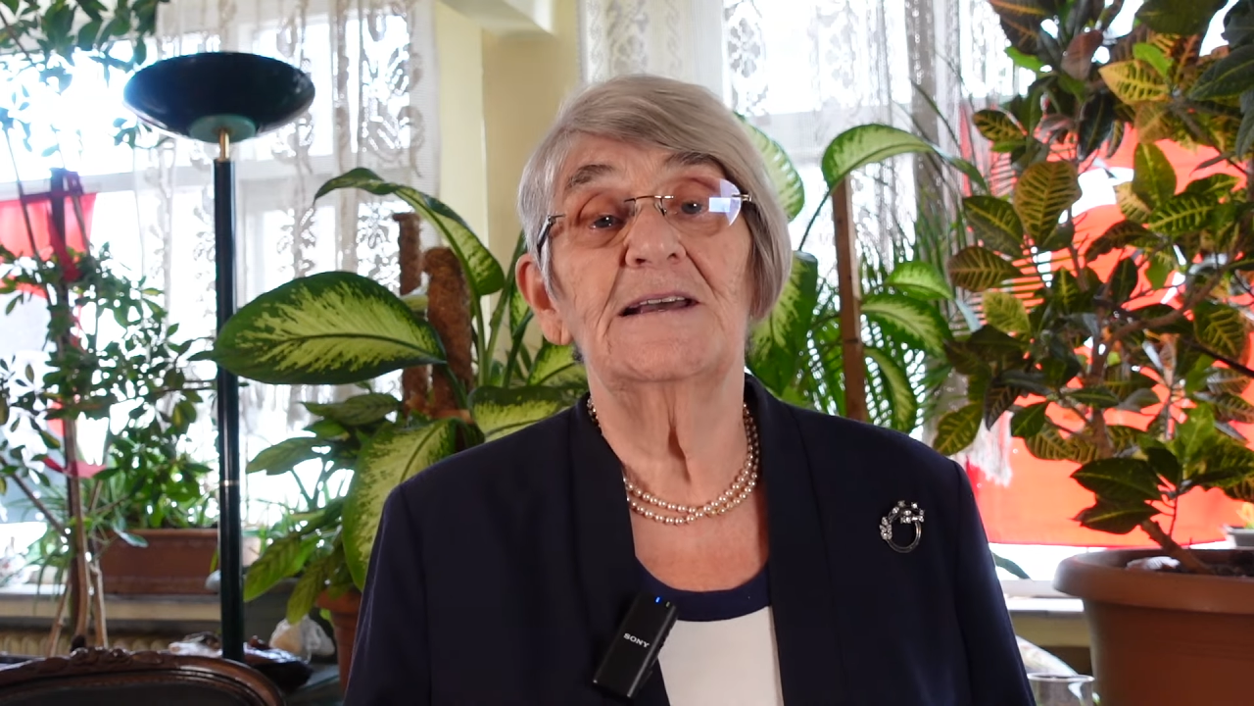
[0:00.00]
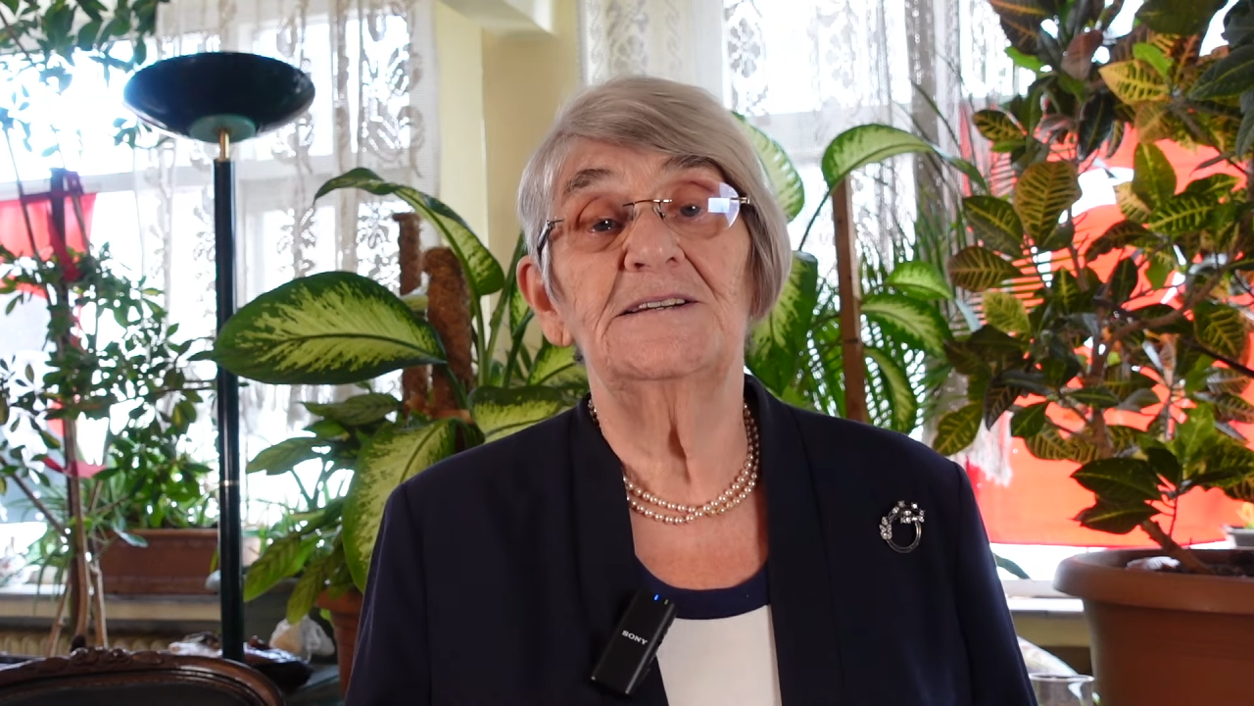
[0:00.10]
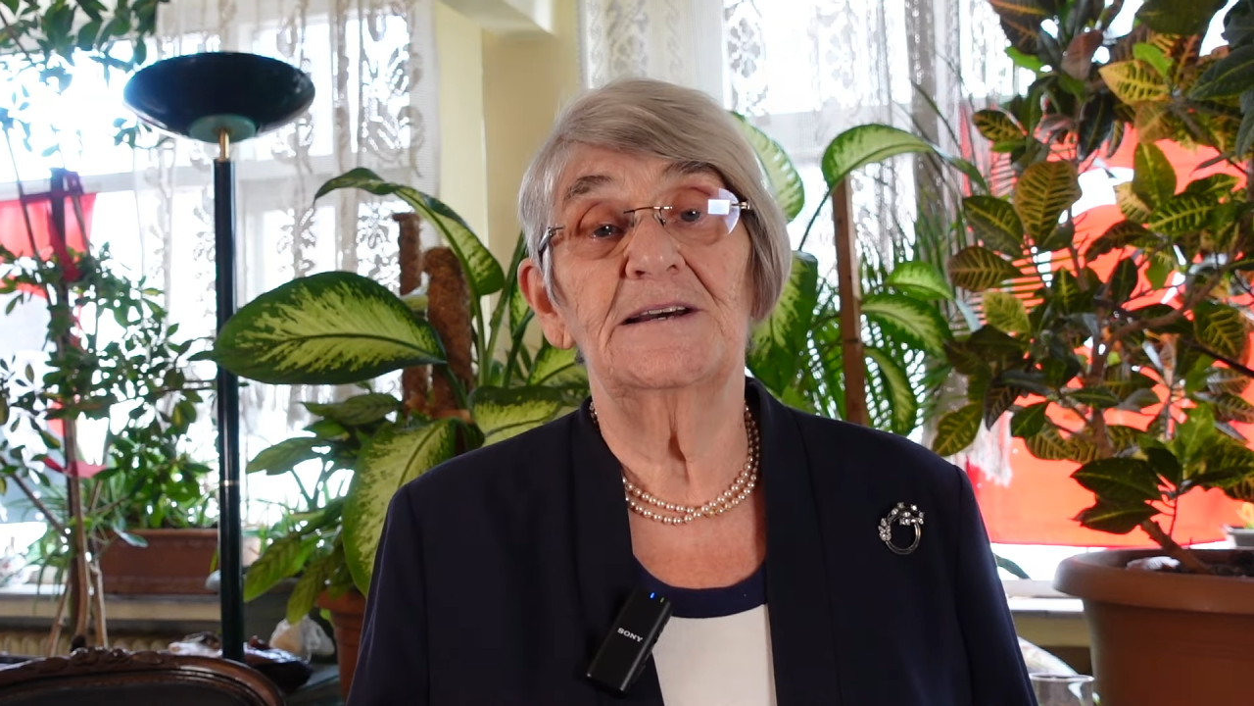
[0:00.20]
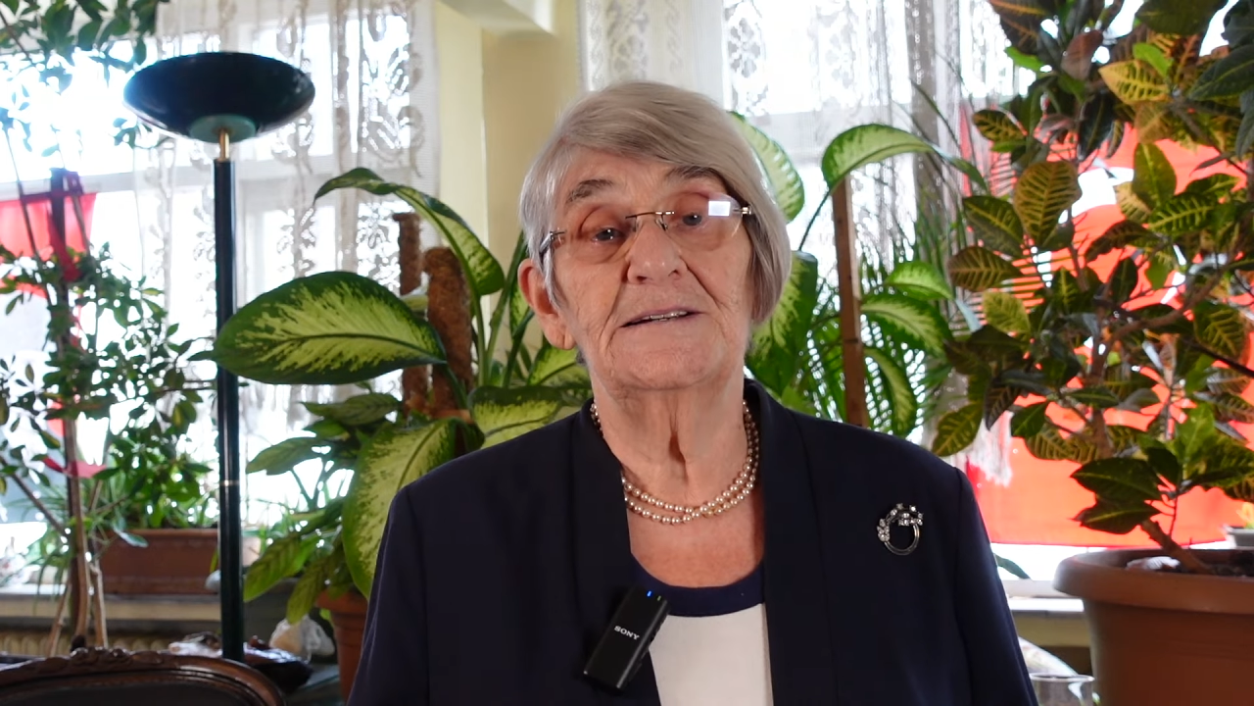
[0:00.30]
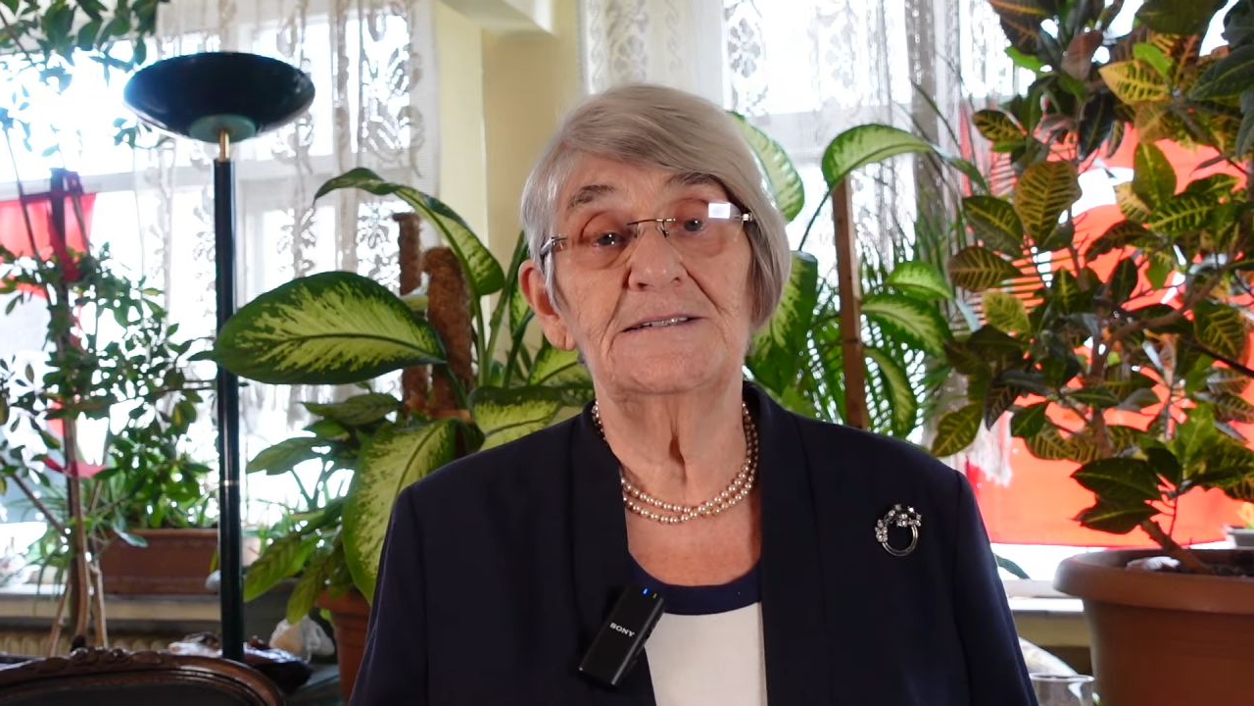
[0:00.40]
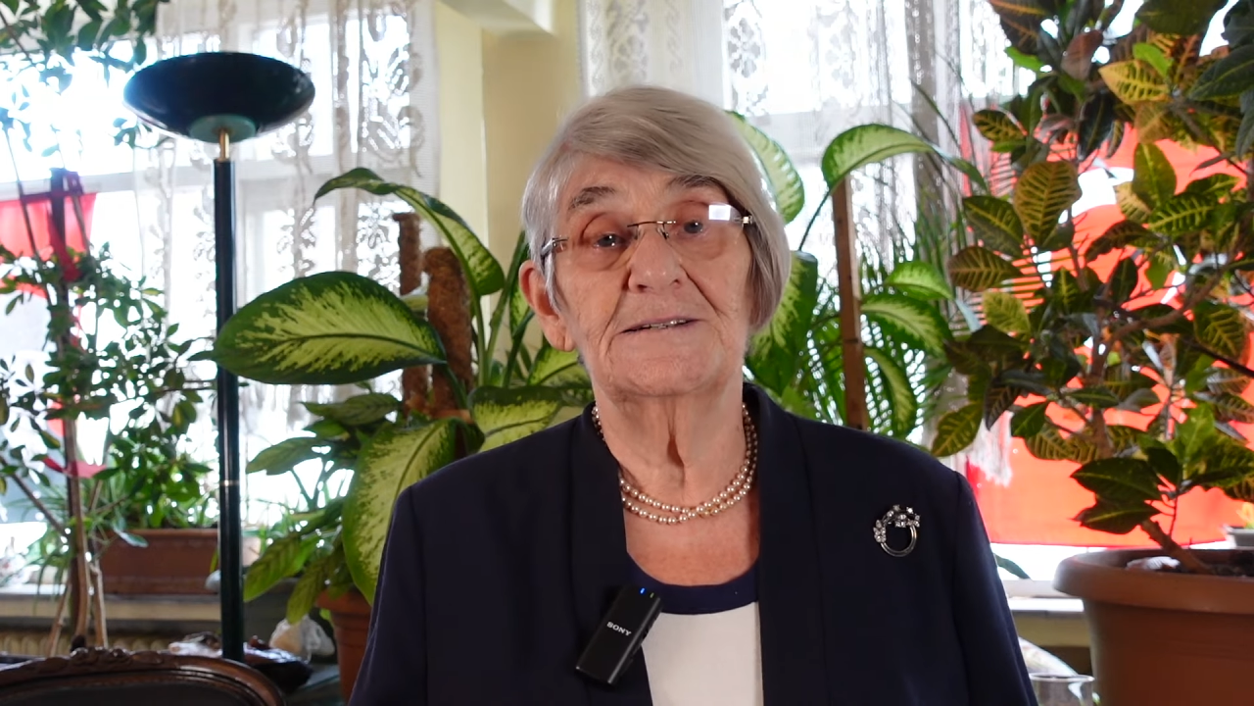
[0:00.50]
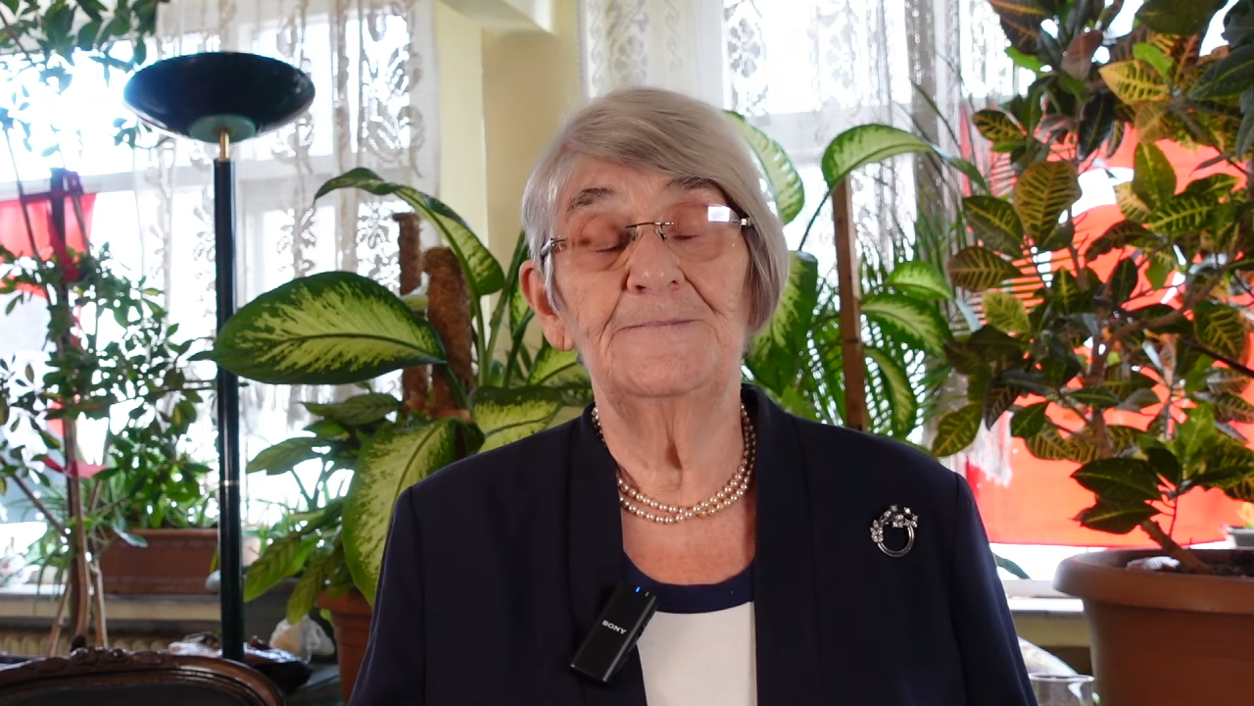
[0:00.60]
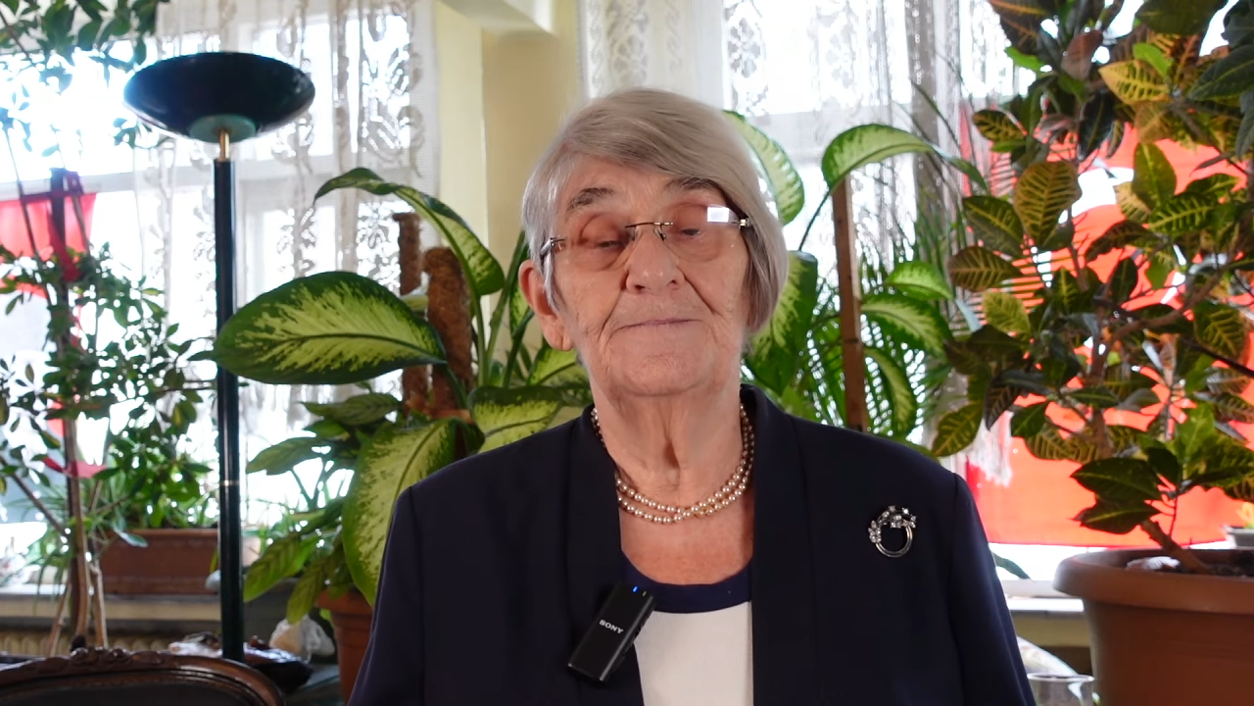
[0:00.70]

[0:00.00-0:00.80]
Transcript: yaşarız.